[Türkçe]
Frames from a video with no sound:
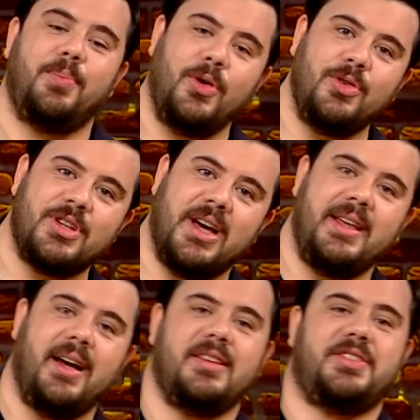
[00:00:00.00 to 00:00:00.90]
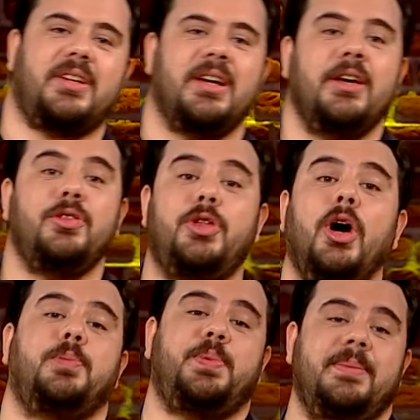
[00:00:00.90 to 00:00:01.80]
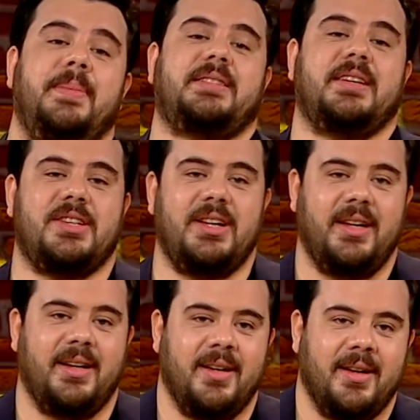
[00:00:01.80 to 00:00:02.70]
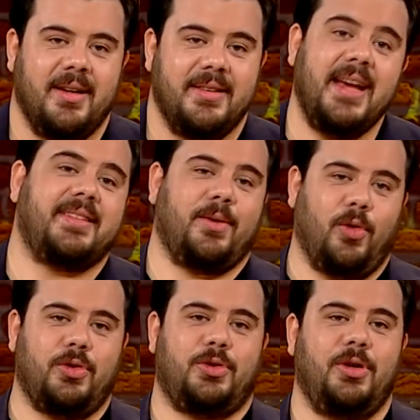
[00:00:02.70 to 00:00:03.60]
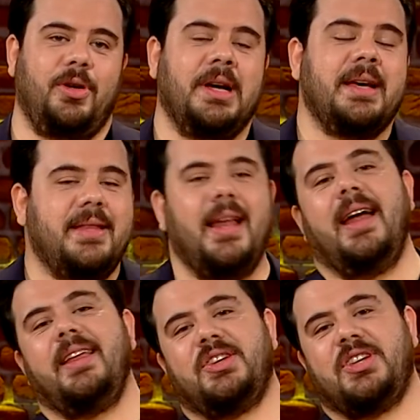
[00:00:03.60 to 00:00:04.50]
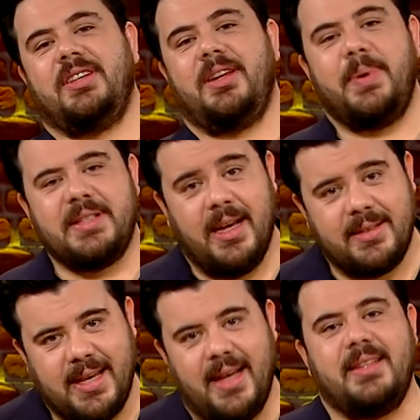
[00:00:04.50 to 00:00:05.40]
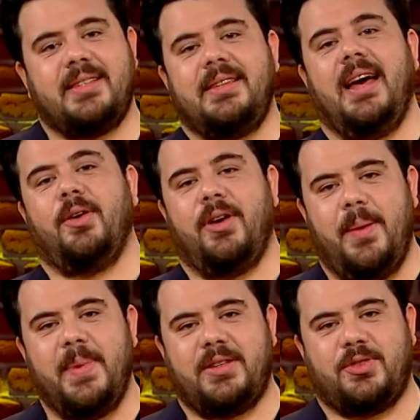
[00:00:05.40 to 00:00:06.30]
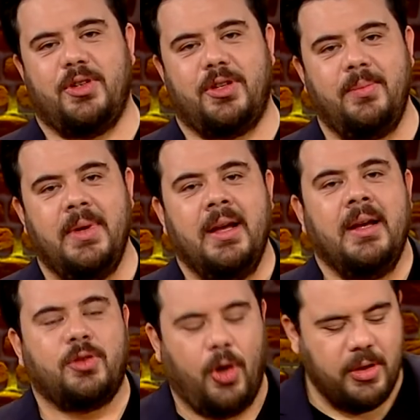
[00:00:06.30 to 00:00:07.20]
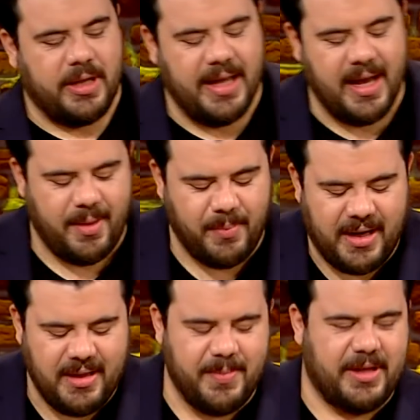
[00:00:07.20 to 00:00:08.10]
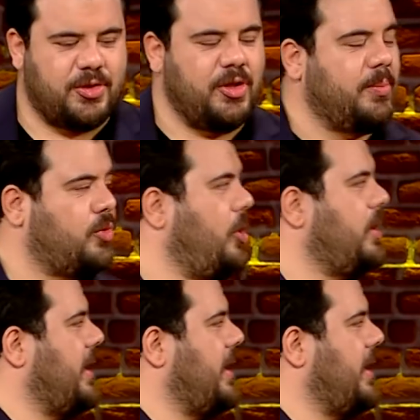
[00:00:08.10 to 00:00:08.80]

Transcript: boyunca yaklaşık 4000 mesajı tek tek okudu. Neler yaşadığını bizzat kendisinden öğrenmek istiyorum. Tolga'ya bağlanmak istiyorum. Tolga